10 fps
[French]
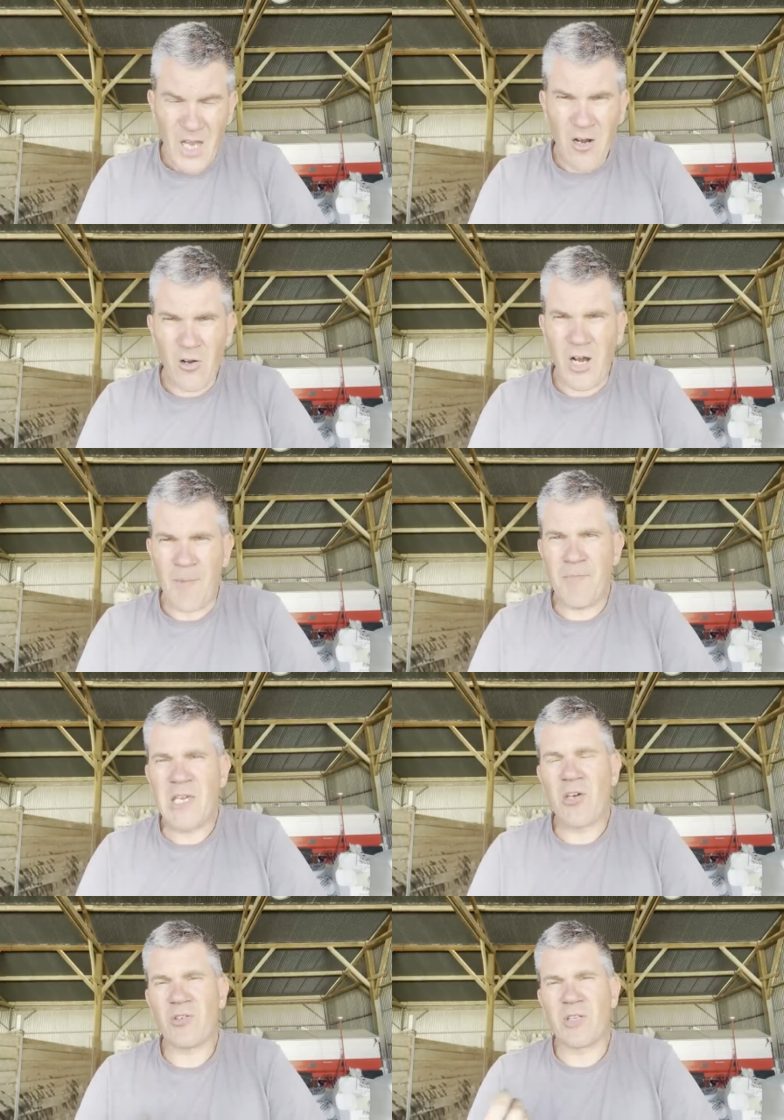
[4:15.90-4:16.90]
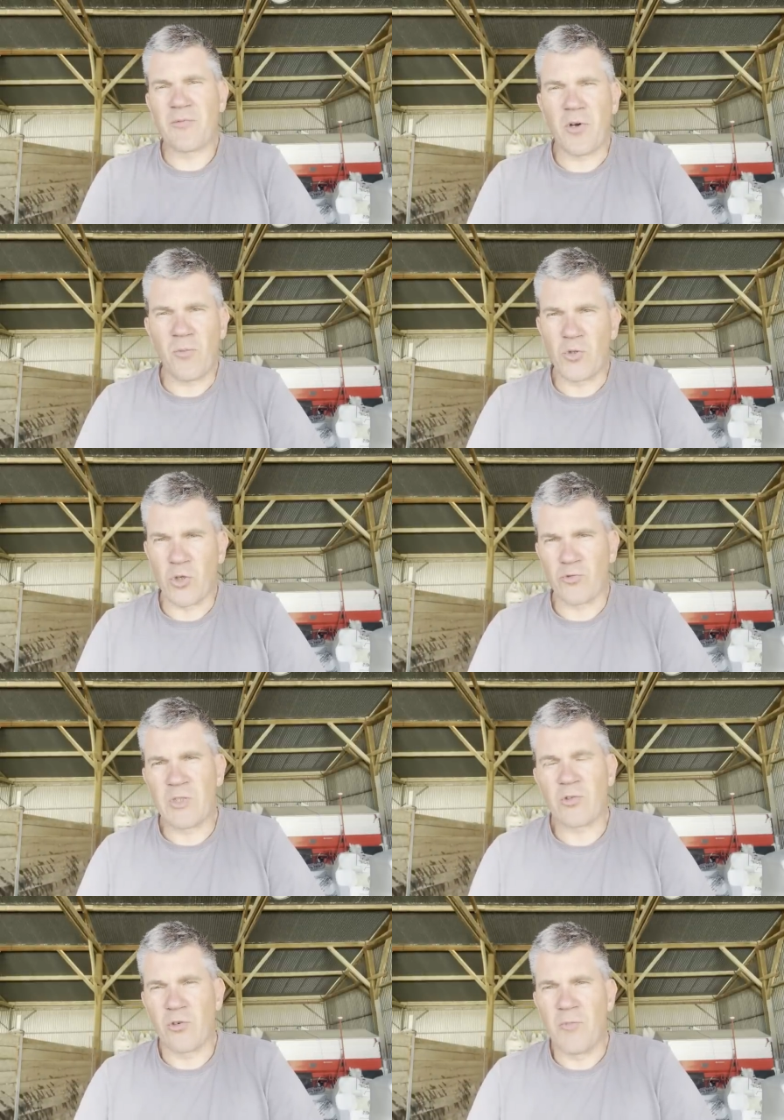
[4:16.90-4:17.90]
Alors la meilleure des formes
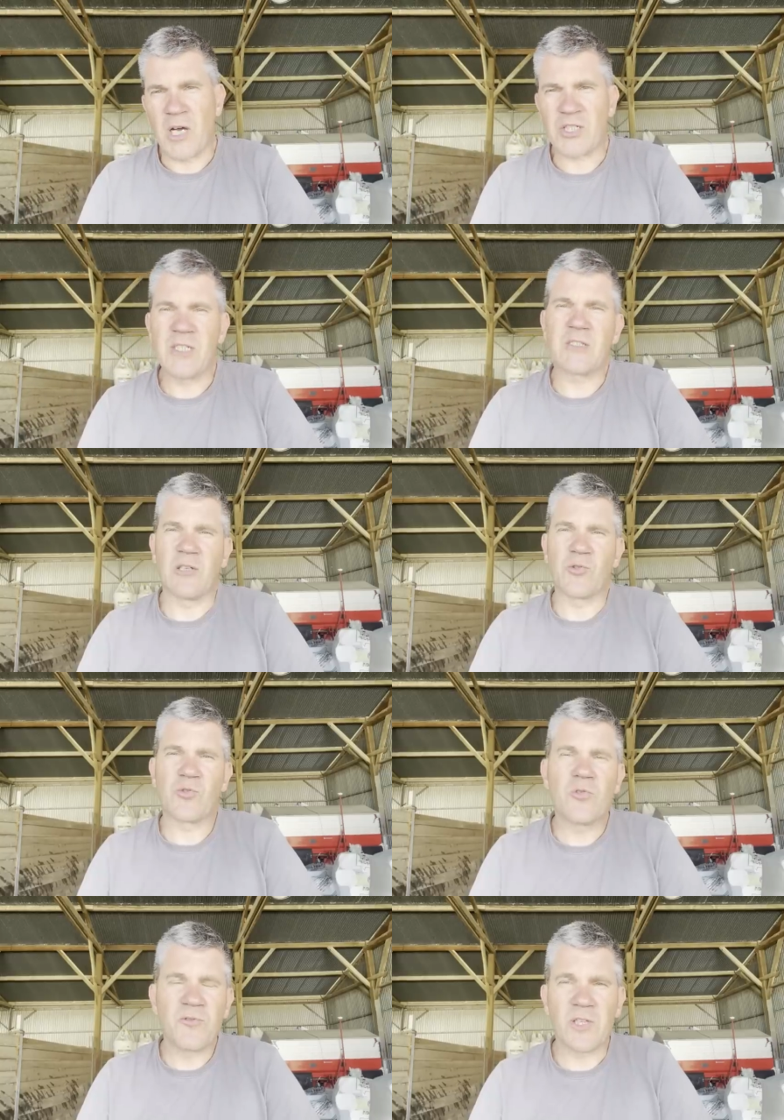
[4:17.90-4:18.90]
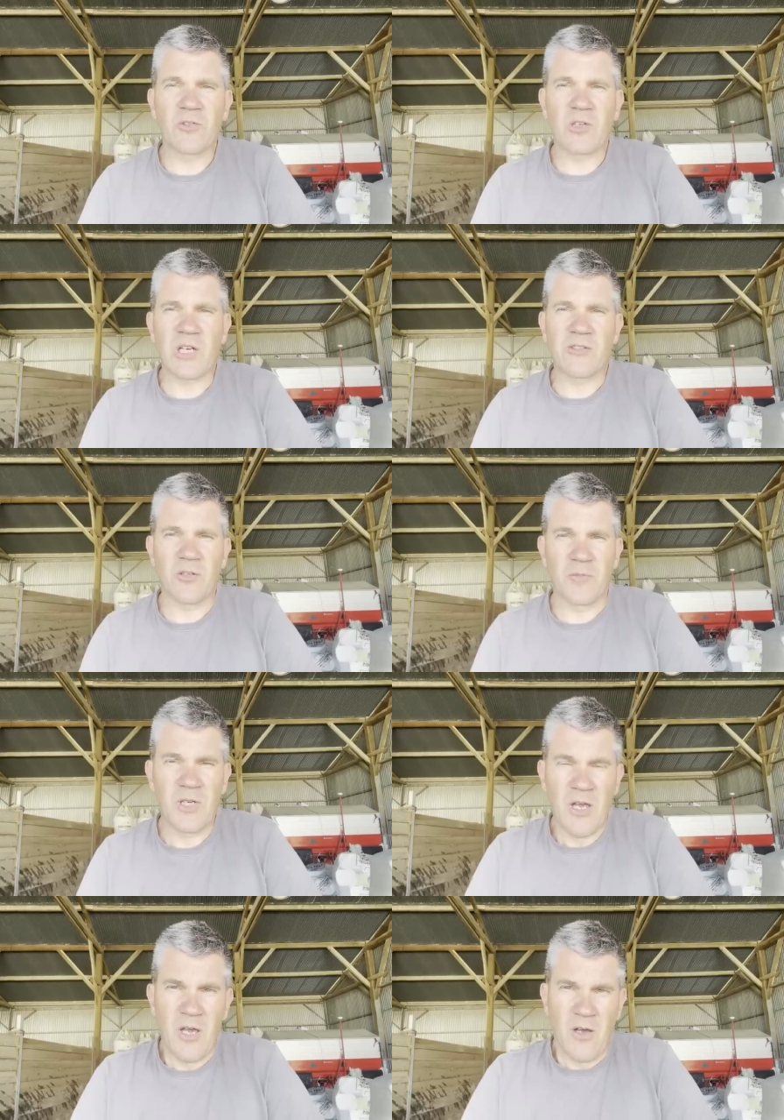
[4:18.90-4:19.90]
aujourd'hui sur le marché, c'est le sulfate de calcium,
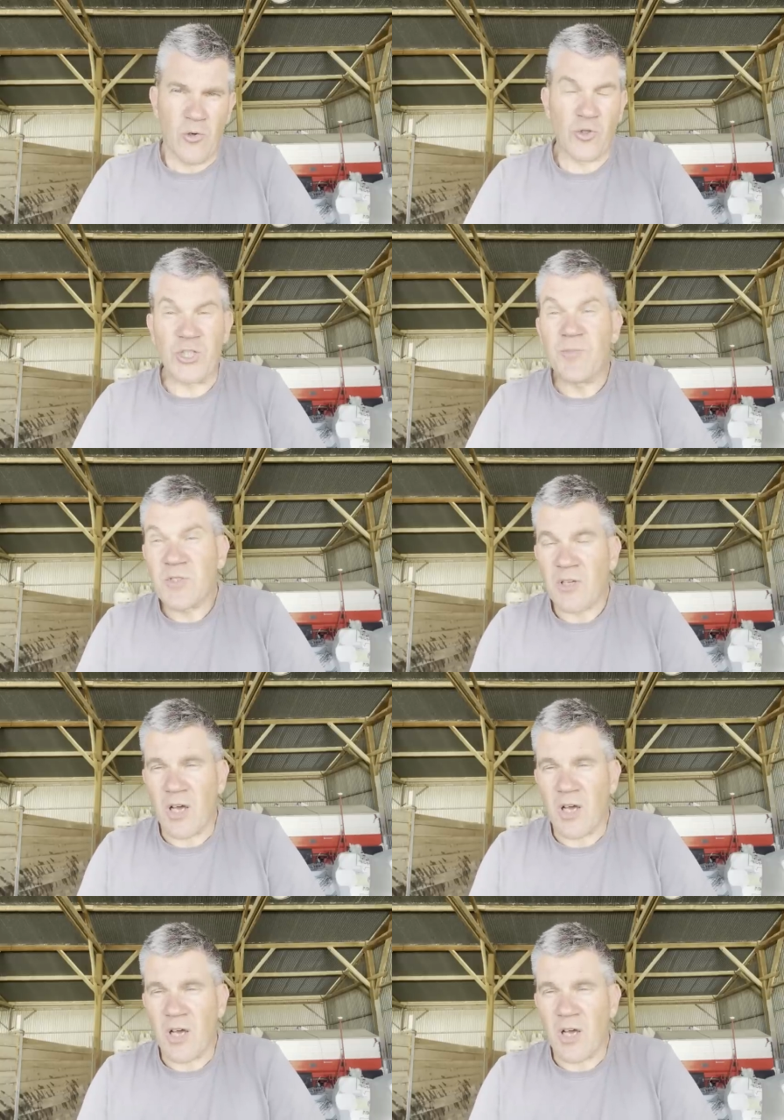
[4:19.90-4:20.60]
le gypse.